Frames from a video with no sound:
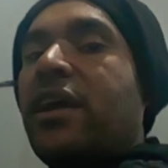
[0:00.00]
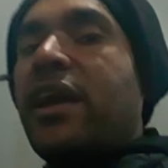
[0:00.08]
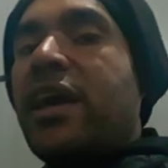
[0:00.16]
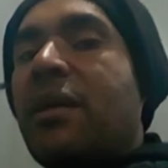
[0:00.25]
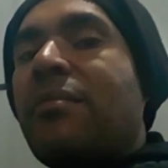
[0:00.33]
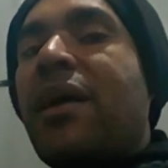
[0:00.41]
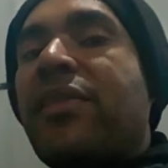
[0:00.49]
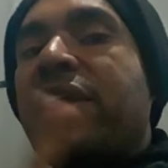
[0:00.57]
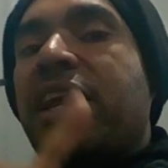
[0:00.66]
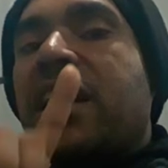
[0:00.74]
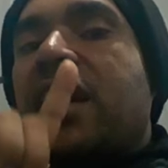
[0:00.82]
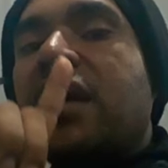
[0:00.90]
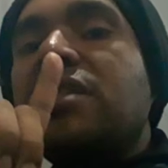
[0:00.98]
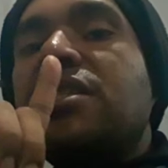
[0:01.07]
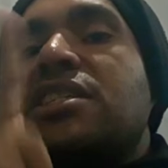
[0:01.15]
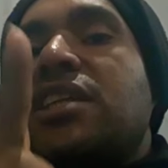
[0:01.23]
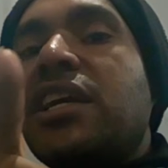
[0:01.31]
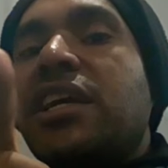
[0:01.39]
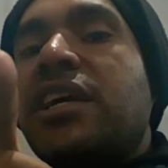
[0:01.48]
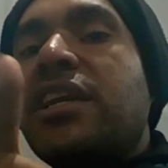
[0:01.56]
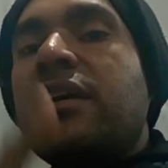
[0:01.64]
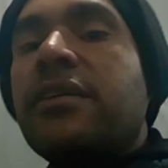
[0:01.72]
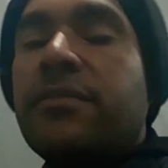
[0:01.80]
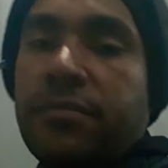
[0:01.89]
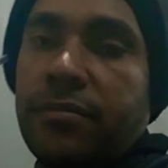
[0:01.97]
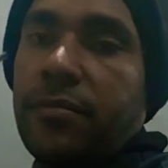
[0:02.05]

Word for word: era a madeira candinheira,